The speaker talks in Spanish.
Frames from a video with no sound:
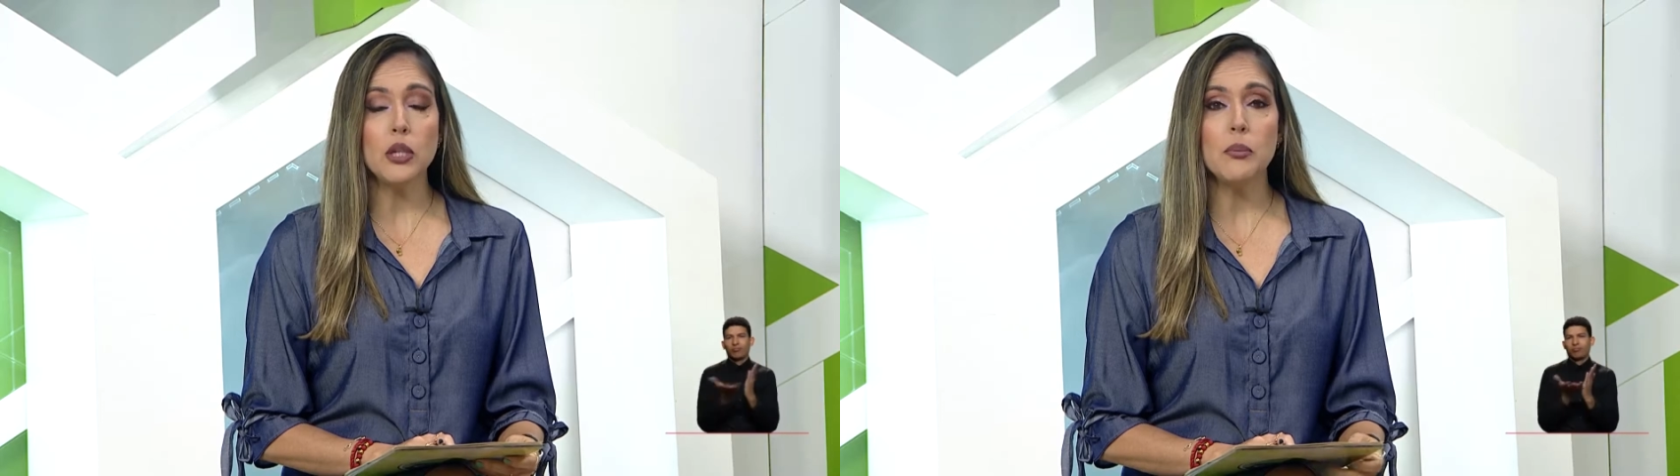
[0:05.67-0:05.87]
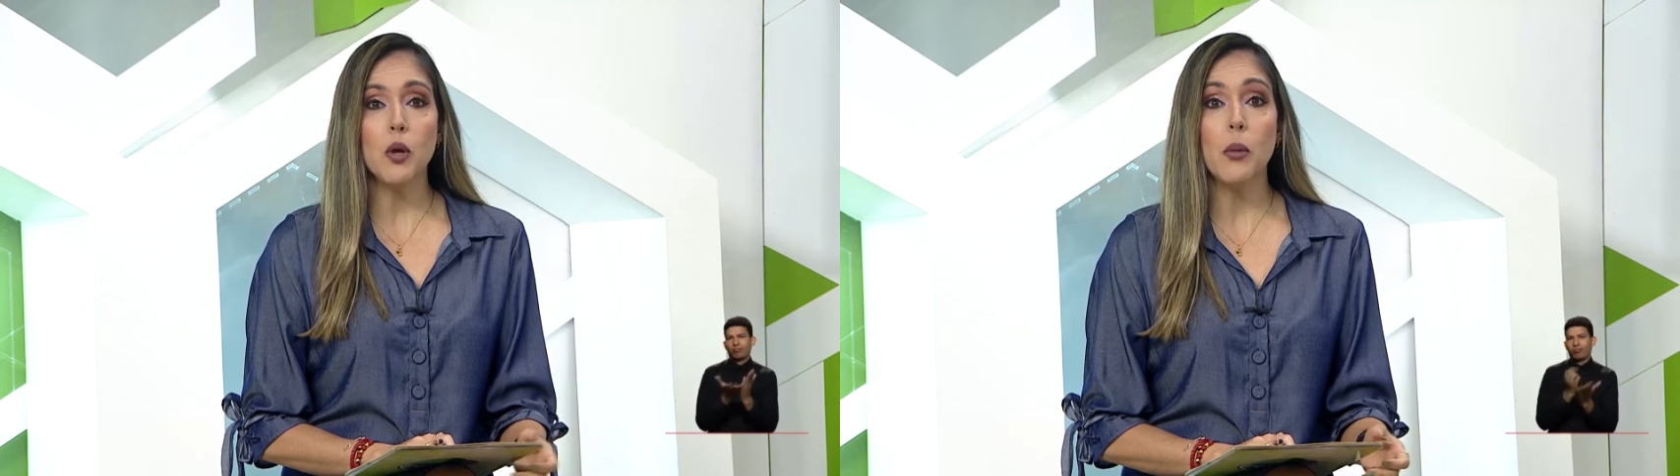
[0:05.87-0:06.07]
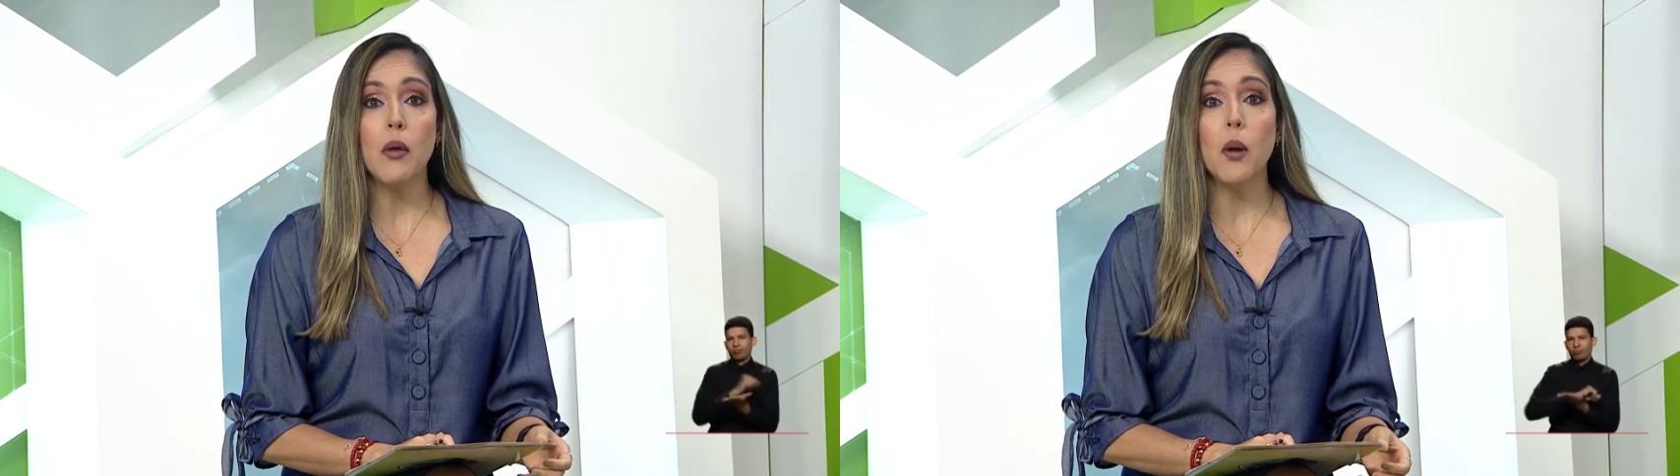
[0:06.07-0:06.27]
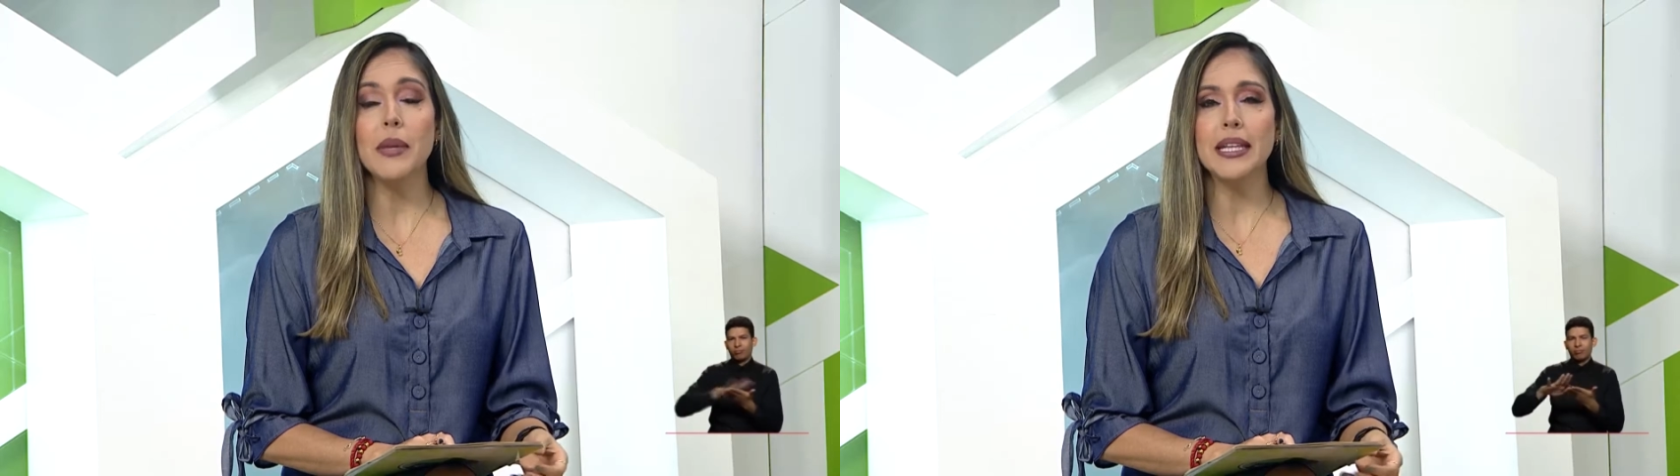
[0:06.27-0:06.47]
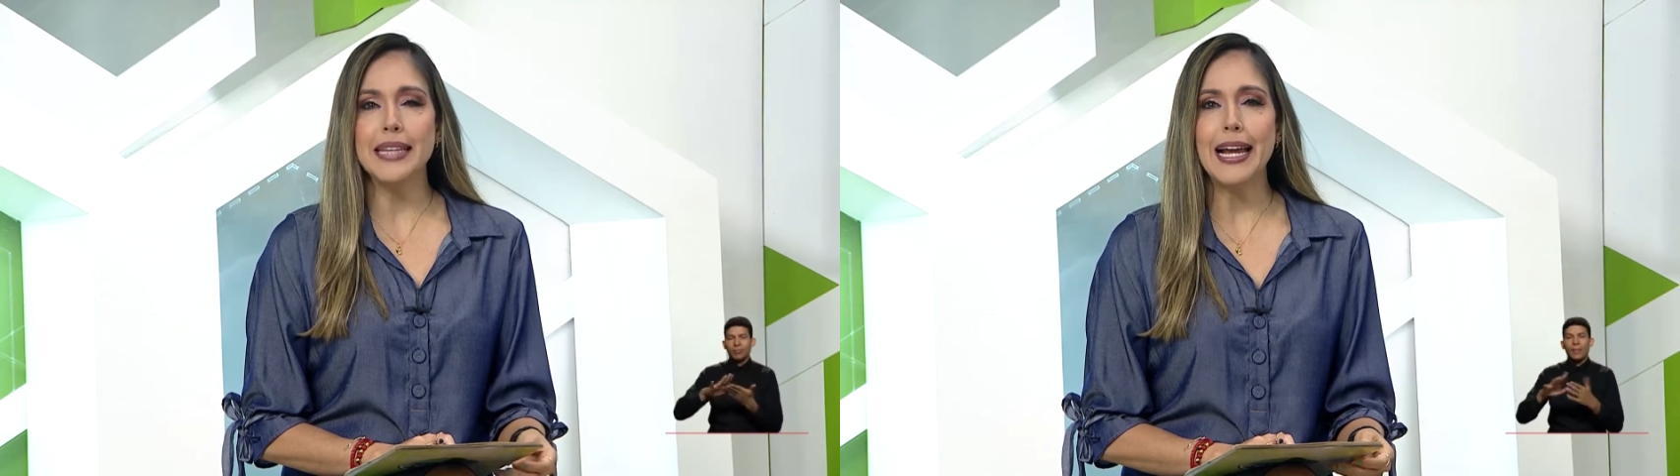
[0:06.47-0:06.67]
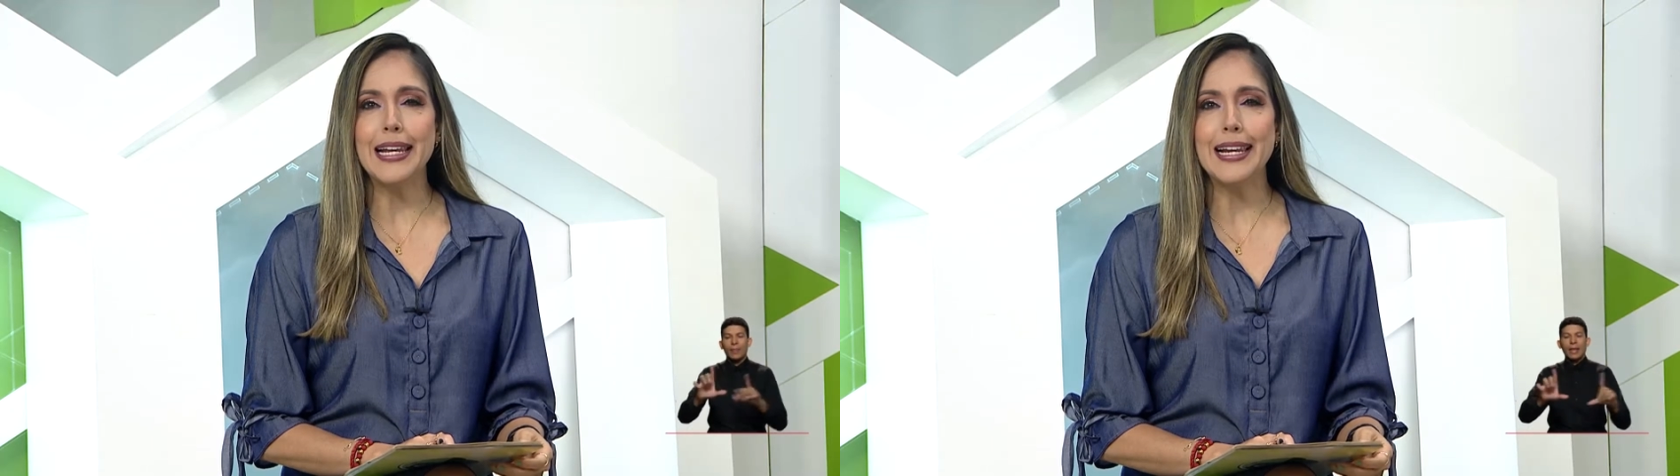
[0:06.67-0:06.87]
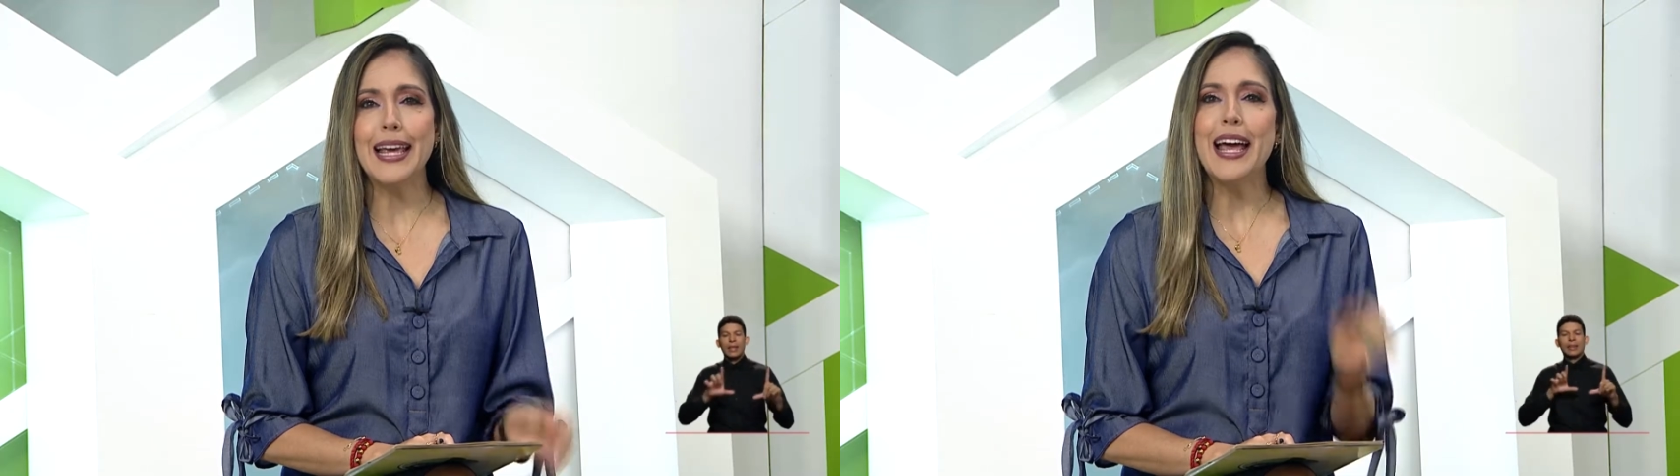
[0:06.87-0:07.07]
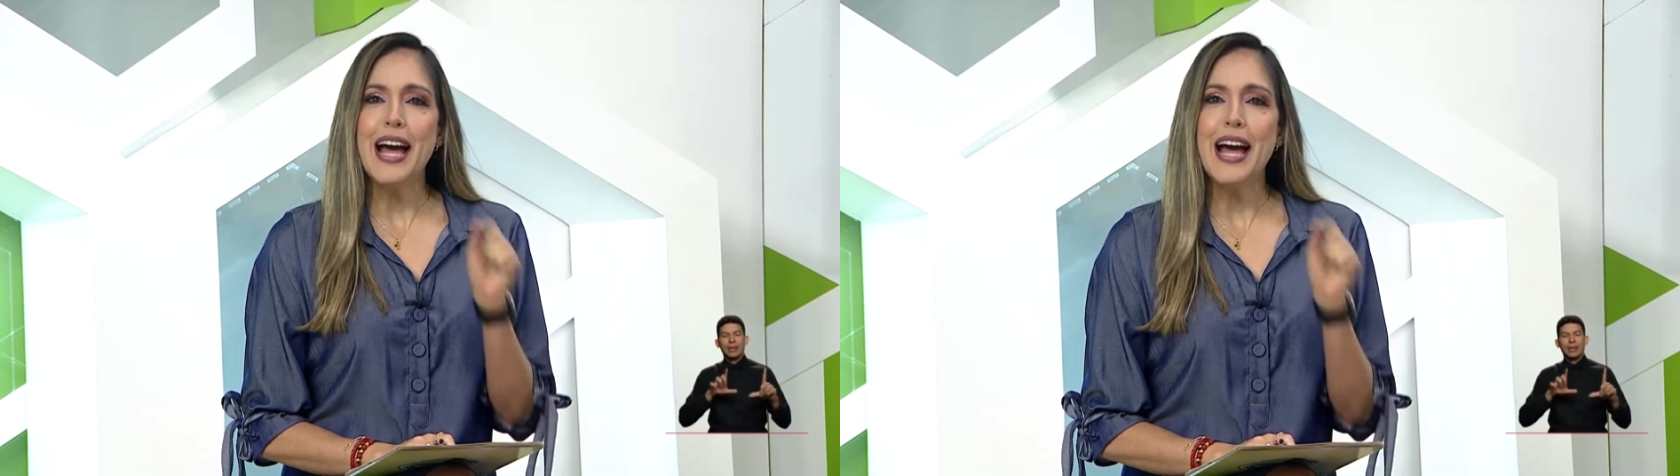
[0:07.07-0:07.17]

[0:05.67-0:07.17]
un diplomado ambiental.